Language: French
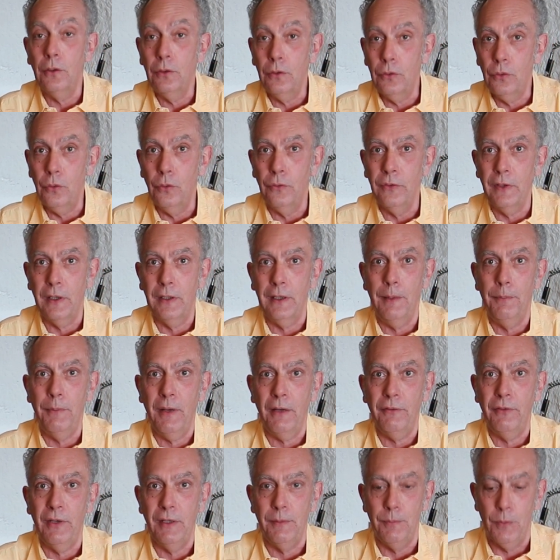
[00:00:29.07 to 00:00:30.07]
conviendra
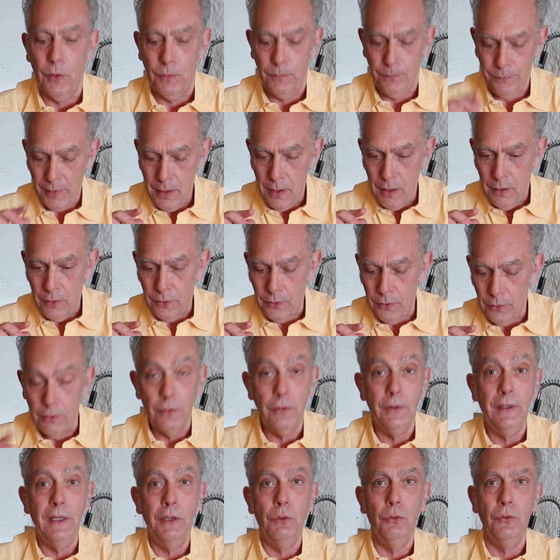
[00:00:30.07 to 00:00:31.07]
parfaitement.
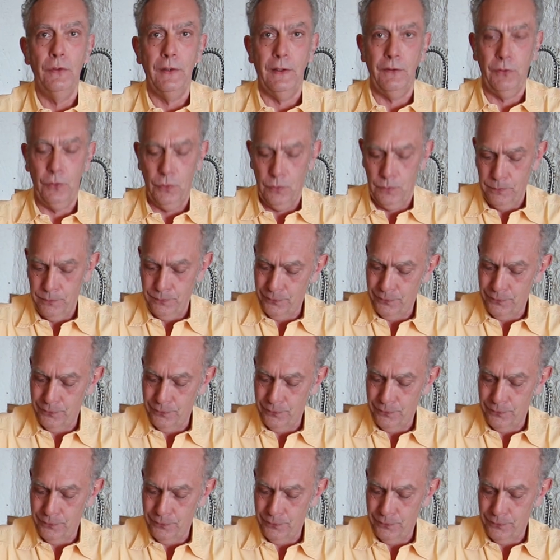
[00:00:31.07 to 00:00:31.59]
Dégustation.